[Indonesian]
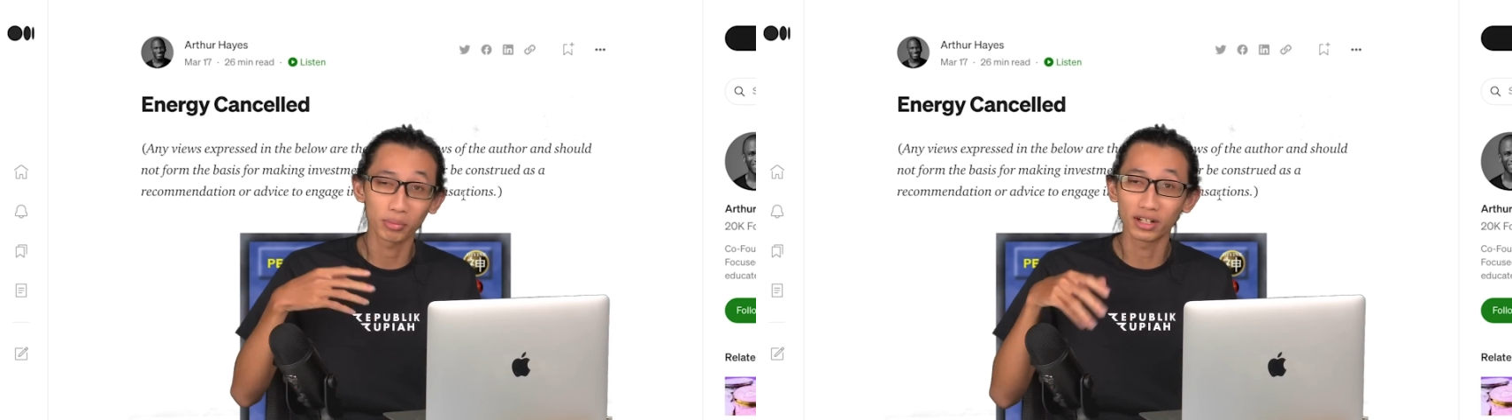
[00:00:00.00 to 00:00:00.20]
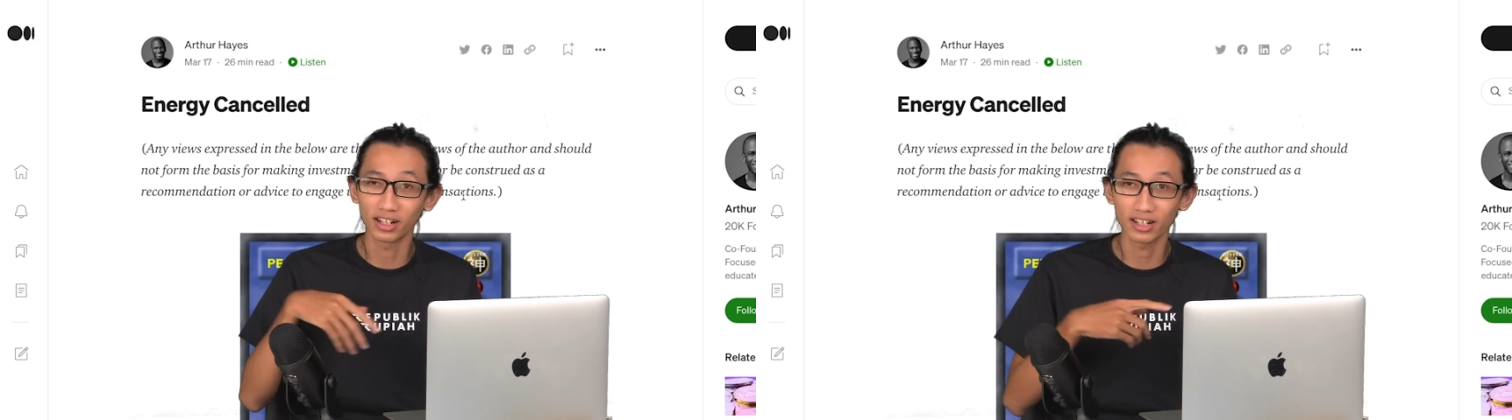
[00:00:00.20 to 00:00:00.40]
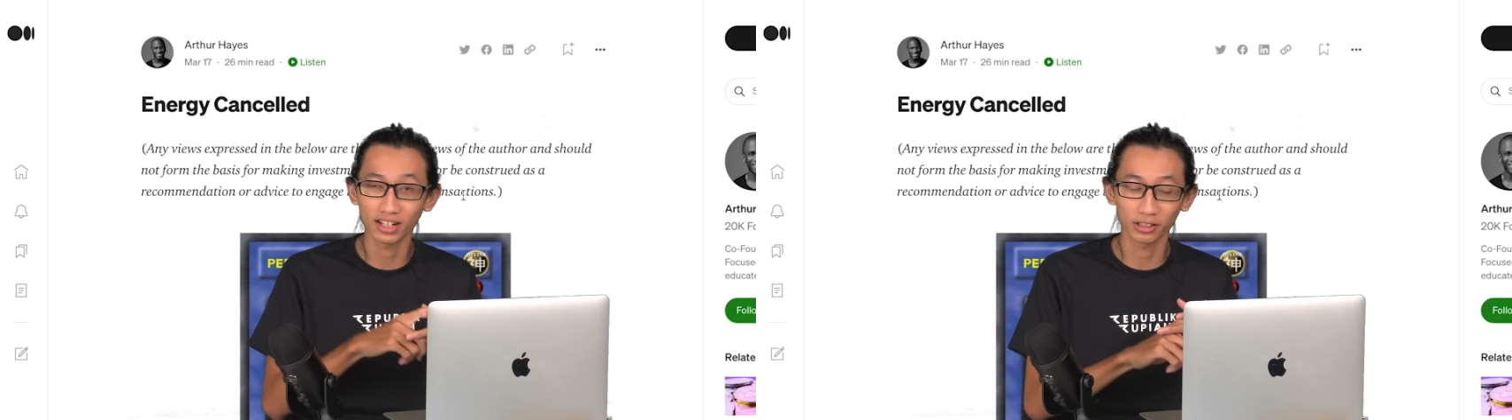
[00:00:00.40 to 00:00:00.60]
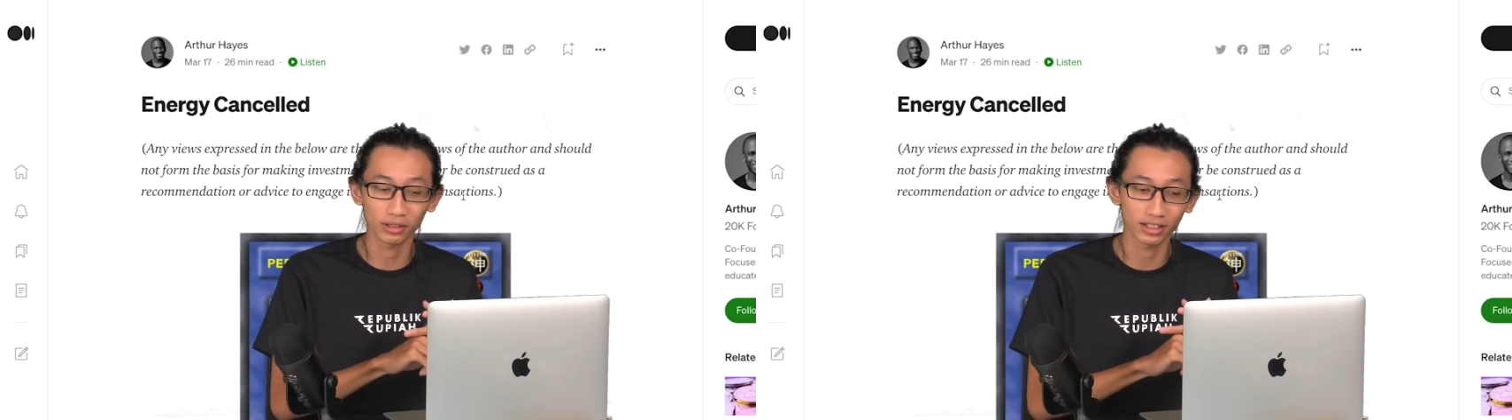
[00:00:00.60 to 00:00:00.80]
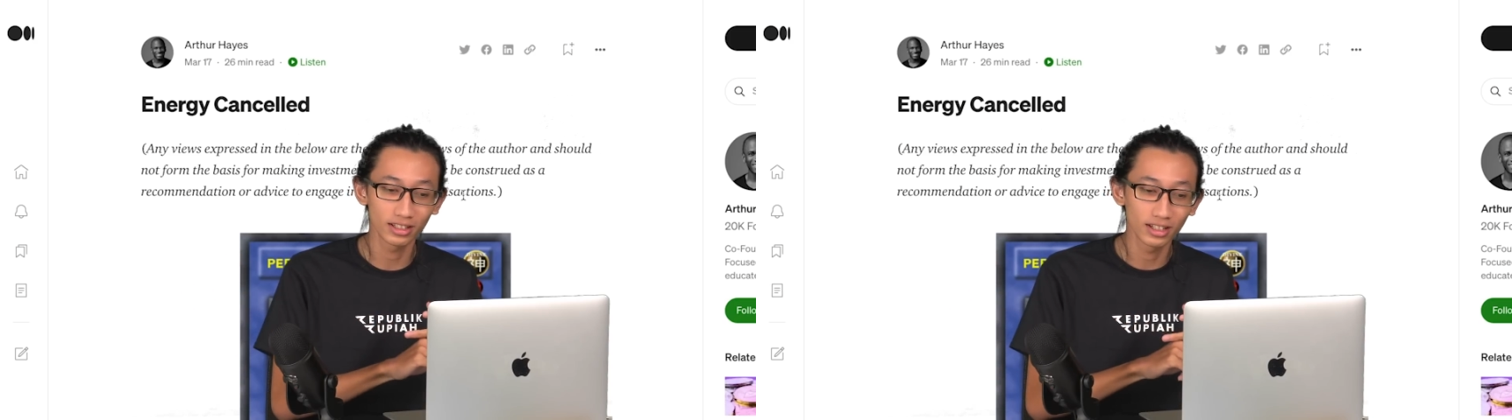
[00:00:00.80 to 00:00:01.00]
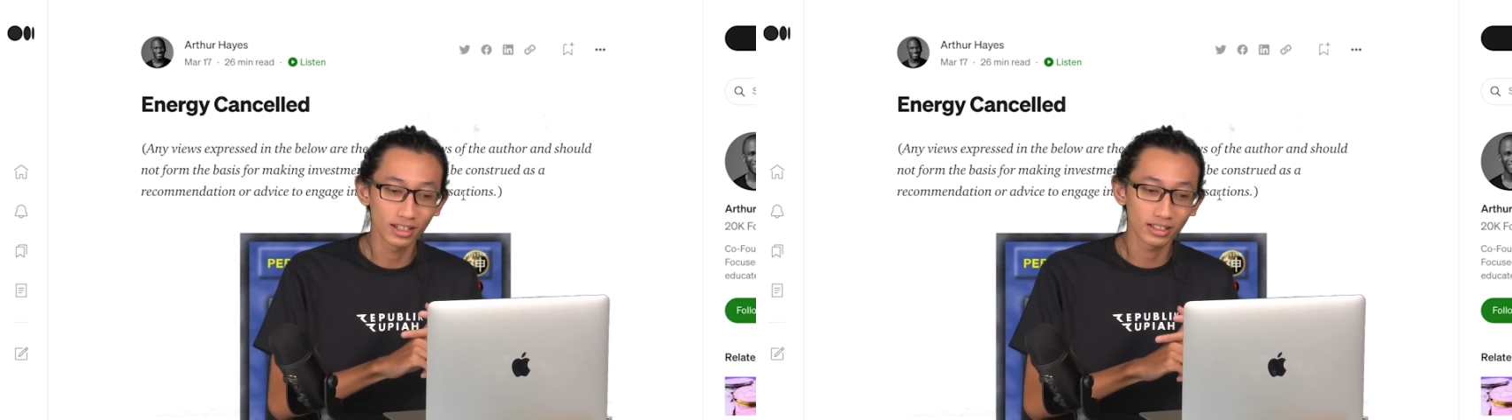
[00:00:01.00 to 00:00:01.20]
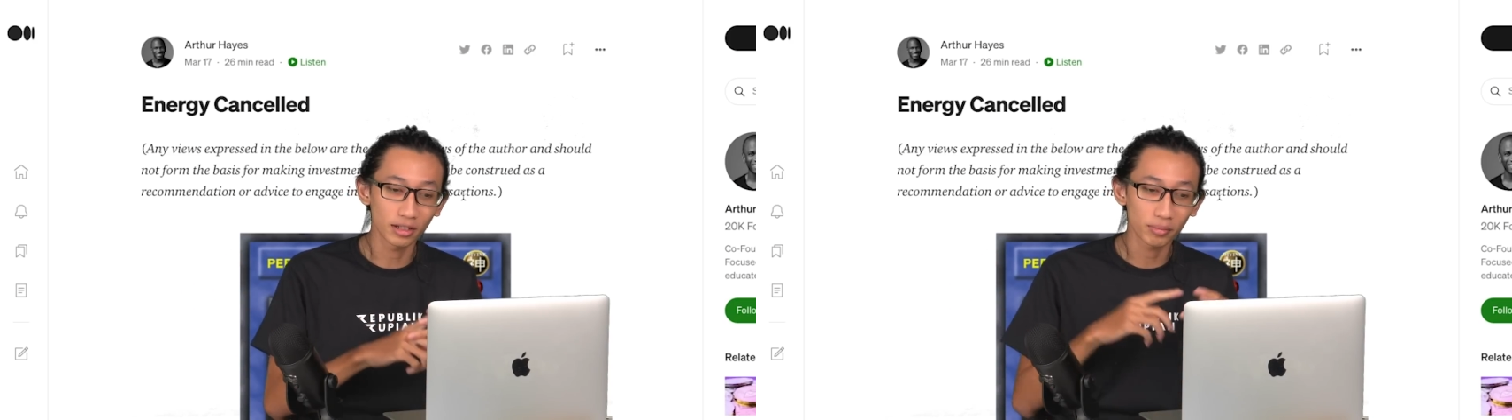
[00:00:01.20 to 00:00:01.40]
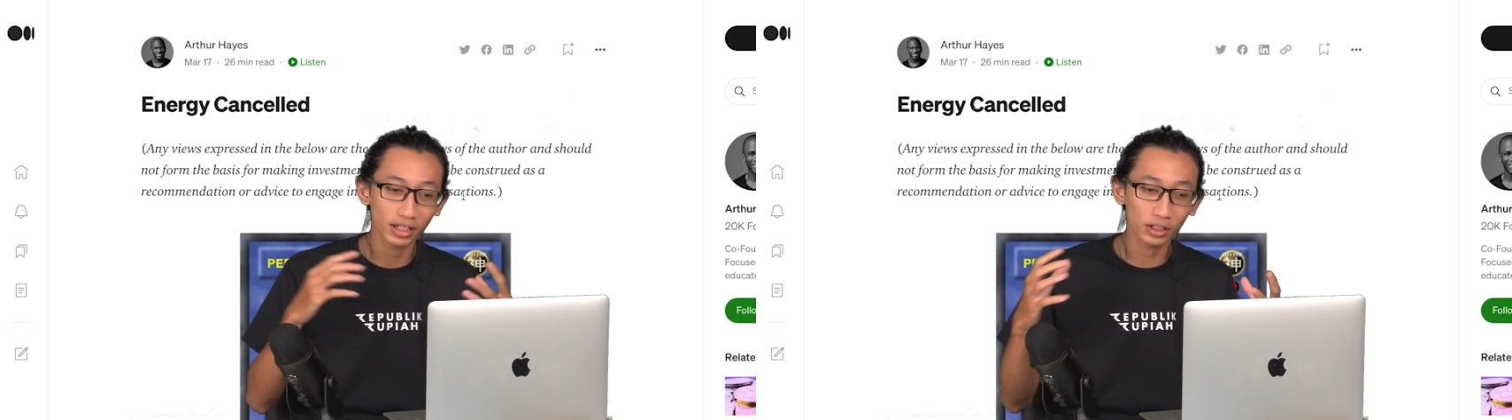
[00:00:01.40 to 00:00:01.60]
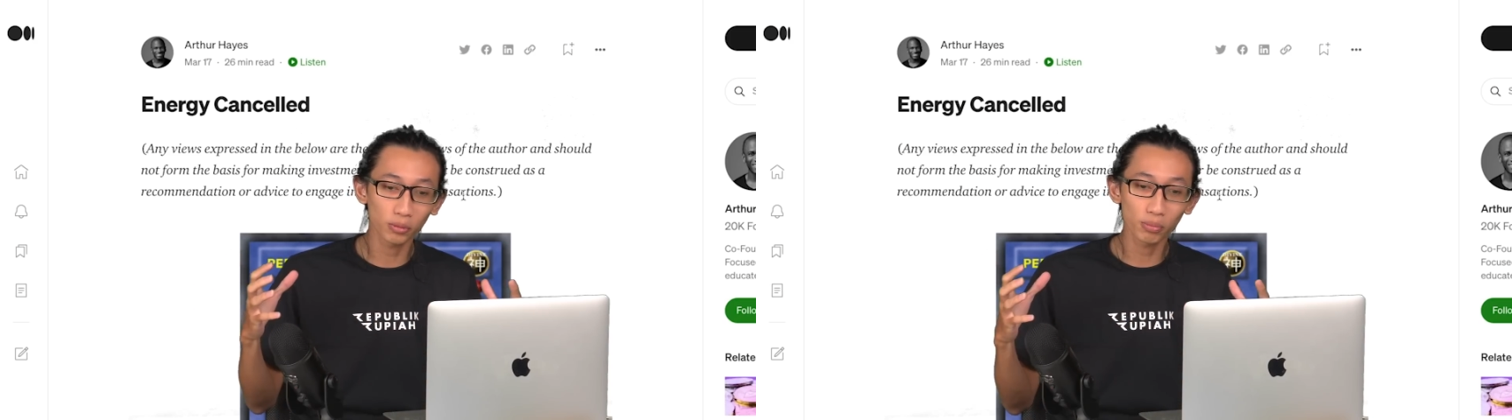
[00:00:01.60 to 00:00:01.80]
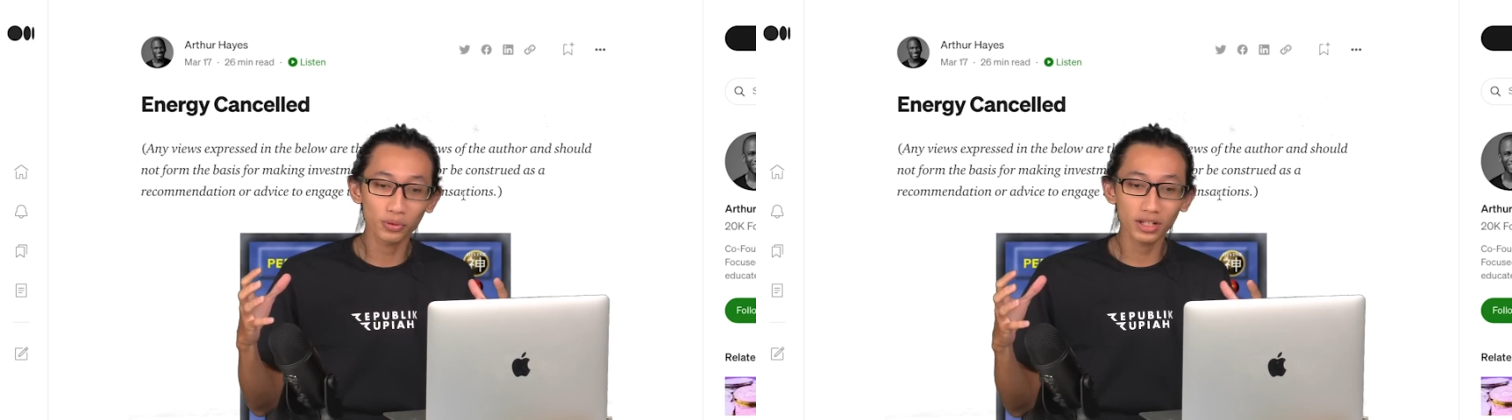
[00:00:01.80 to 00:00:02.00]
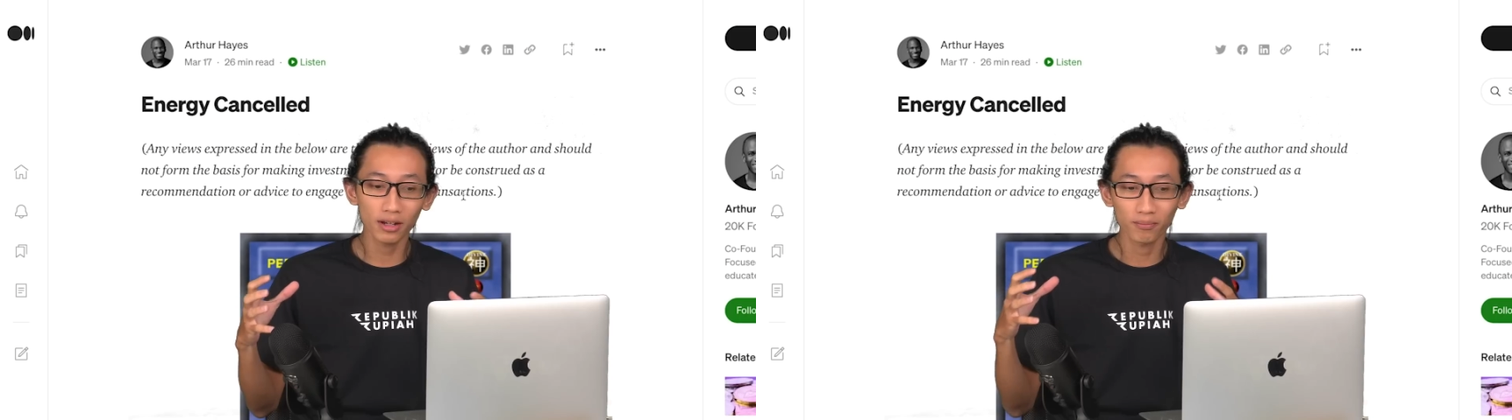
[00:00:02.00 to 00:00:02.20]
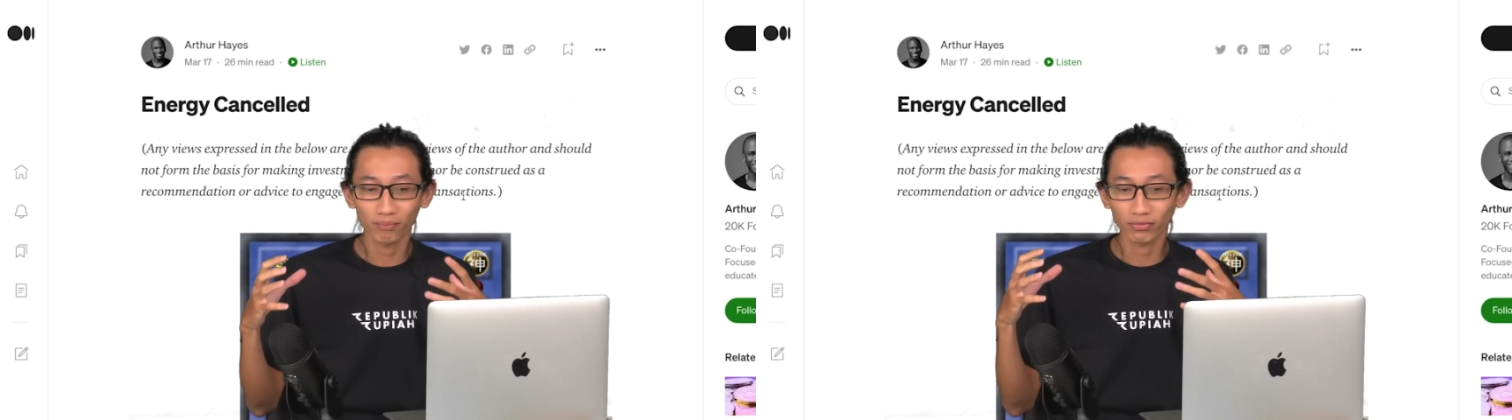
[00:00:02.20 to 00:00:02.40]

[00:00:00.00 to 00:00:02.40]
berdagang gitu kan. Dan mereka tuh punya